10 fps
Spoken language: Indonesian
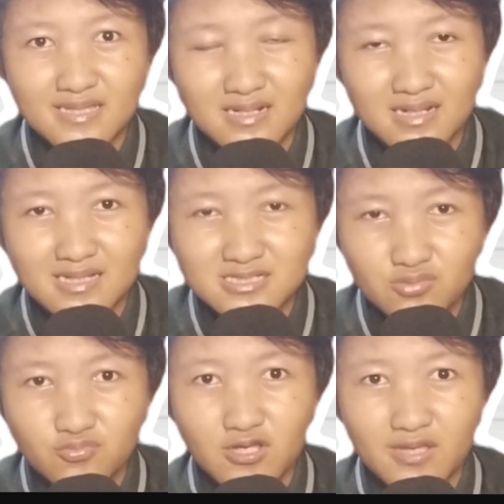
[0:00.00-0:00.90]
channel
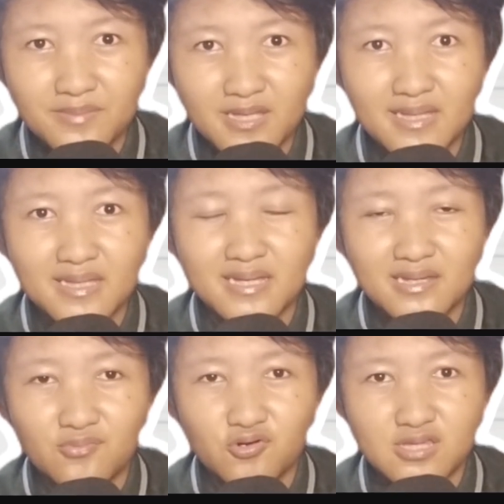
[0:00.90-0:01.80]
Asabu Gaming
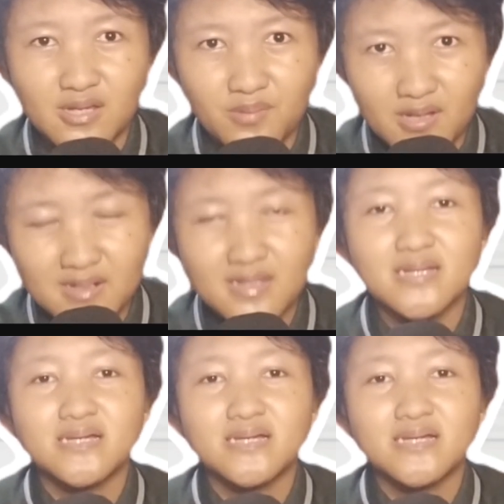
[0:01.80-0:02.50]
ingin mengucapkan